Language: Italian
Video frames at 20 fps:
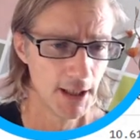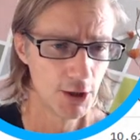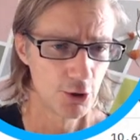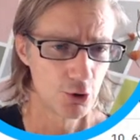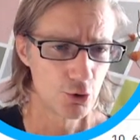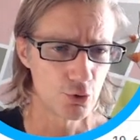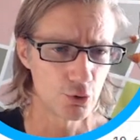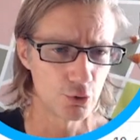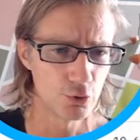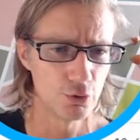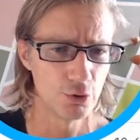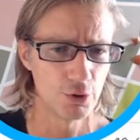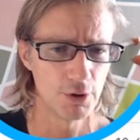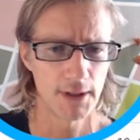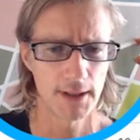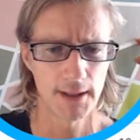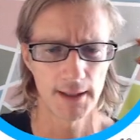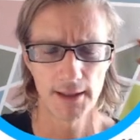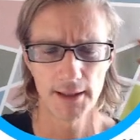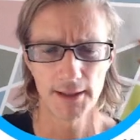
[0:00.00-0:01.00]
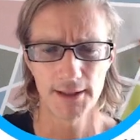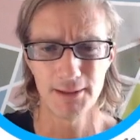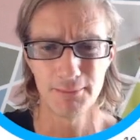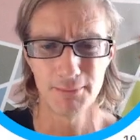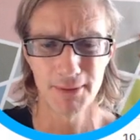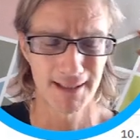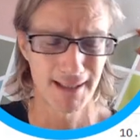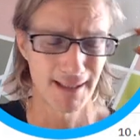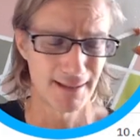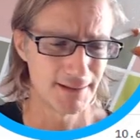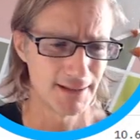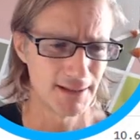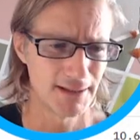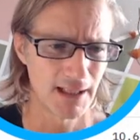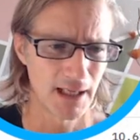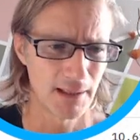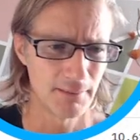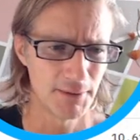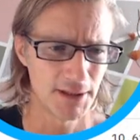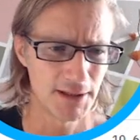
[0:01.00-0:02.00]
sui eh, uh, mercati in
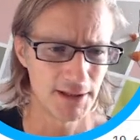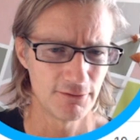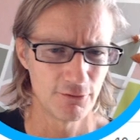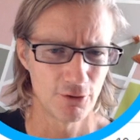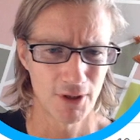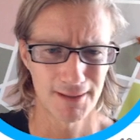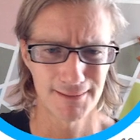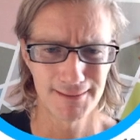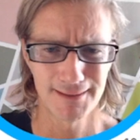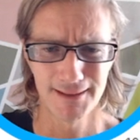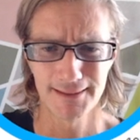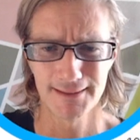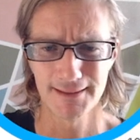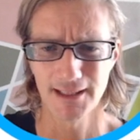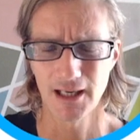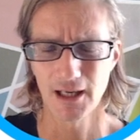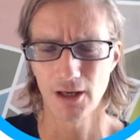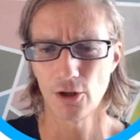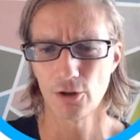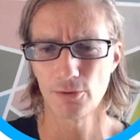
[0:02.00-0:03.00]
termini di volatilità.